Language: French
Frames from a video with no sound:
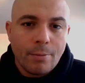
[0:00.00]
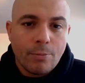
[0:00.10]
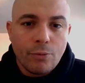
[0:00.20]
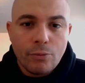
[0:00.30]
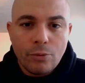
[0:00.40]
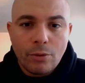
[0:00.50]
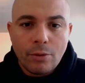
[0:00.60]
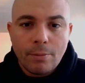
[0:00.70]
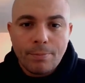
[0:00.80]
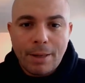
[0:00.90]
pour
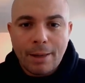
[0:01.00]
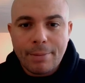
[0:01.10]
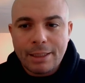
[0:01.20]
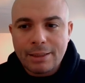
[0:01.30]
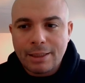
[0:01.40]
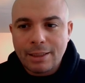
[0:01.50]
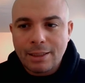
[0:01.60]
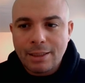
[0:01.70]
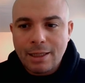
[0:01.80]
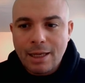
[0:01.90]
permettre
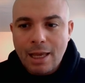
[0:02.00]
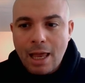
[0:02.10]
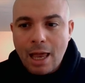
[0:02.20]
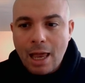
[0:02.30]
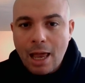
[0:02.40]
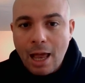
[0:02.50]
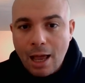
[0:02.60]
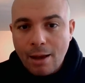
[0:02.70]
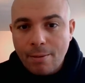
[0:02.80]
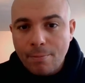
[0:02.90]

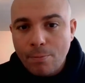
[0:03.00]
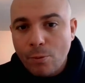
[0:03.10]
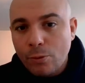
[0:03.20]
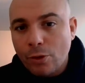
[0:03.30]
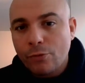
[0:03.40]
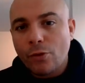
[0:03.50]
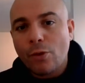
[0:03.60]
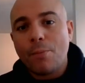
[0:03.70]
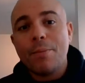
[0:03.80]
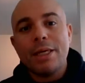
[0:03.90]
à mon enfant,
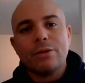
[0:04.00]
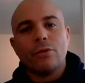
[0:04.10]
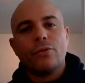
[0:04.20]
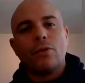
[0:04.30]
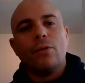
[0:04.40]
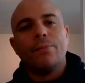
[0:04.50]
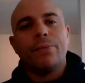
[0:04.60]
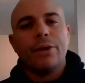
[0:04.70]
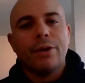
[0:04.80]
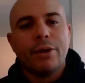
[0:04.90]
mes enfants,
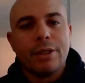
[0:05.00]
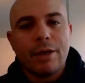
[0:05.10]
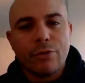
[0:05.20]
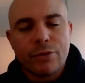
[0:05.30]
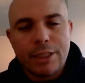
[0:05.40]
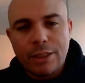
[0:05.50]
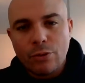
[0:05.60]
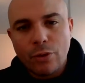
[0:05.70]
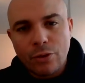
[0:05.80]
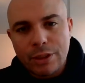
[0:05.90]
d'avancer, de
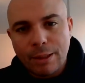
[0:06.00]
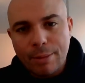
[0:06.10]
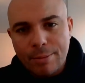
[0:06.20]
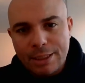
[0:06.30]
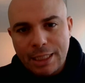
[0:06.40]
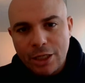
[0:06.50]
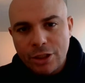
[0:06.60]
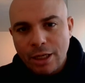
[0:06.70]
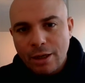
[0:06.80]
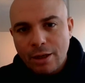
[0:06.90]
grandir. Mes messages,
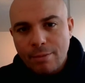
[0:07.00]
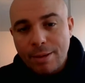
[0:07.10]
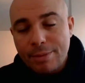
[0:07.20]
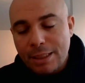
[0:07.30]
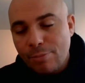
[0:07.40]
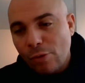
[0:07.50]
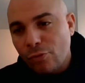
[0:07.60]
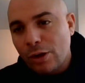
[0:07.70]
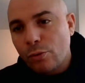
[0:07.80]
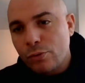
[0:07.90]
même si
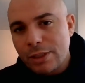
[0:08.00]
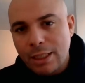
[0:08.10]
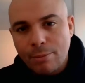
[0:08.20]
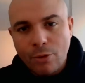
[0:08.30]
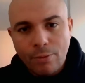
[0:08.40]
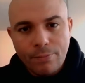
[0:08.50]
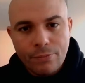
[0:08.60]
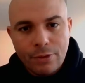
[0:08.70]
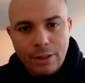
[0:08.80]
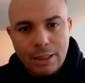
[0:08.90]
parfois consciemment,
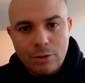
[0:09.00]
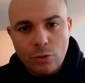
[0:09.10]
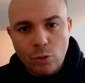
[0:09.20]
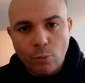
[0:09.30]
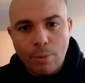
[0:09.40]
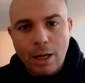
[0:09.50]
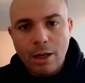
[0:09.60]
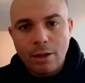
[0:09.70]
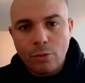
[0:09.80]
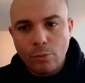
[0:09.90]
ils ne sont
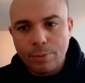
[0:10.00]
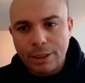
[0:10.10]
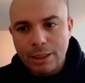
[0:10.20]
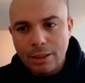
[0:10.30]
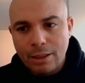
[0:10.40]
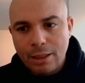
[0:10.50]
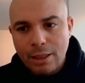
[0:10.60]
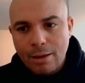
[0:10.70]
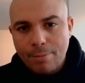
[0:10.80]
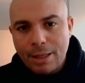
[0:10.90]
pas compris,
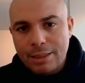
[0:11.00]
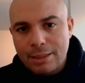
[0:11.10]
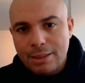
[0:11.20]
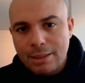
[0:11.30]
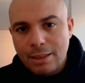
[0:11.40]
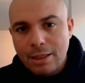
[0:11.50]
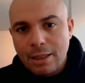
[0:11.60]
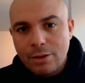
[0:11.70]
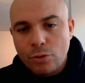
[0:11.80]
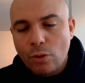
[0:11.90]
passent
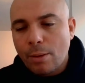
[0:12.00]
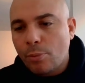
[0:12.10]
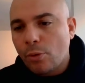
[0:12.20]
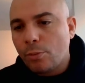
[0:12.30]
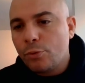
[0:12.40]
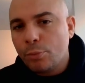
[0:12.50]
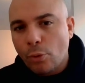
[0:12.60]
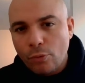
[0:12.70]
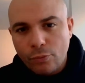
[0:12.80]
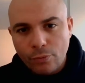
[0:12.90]
sur un plan plus
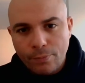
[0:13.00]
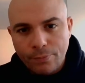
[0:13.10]
profond.